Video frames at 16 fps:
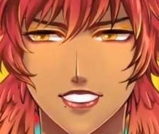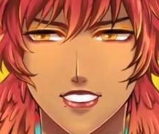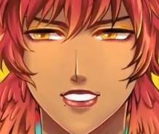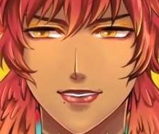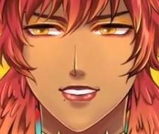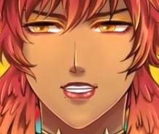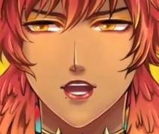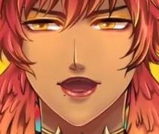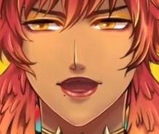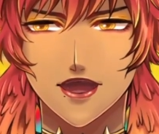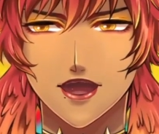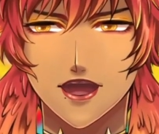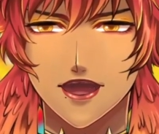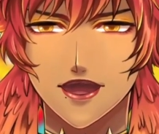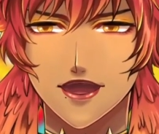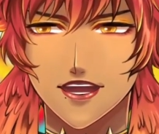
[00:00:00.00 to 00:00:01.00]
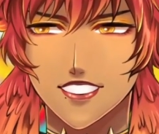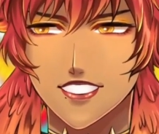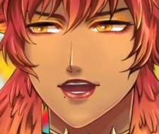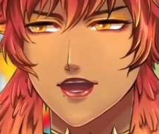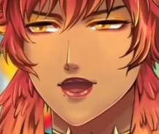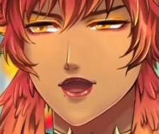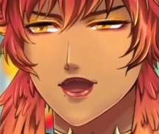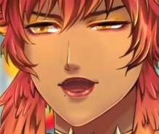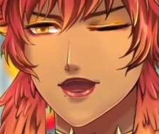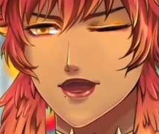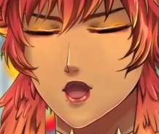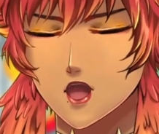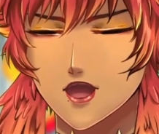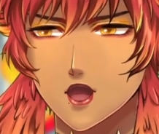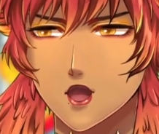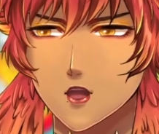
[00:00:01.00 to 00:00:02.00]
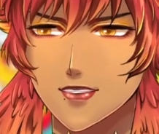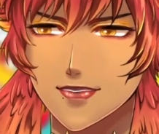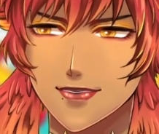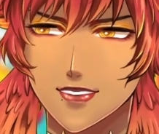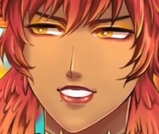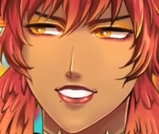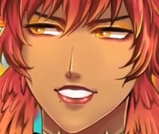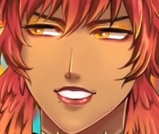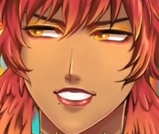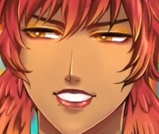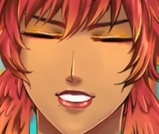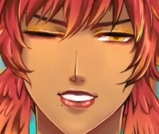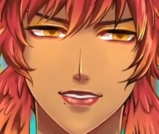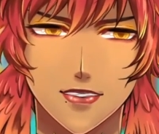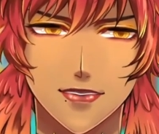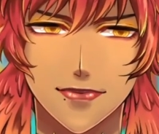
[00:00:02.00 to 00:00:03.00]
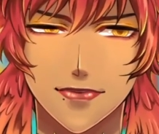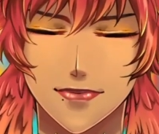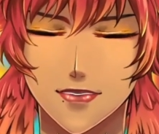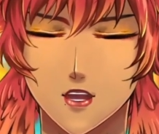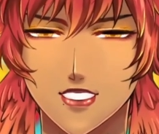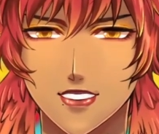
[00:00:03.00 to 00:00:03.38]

ดูเก่งนะอะไรประมาณนั้นนะถ้าจะไม่ผิด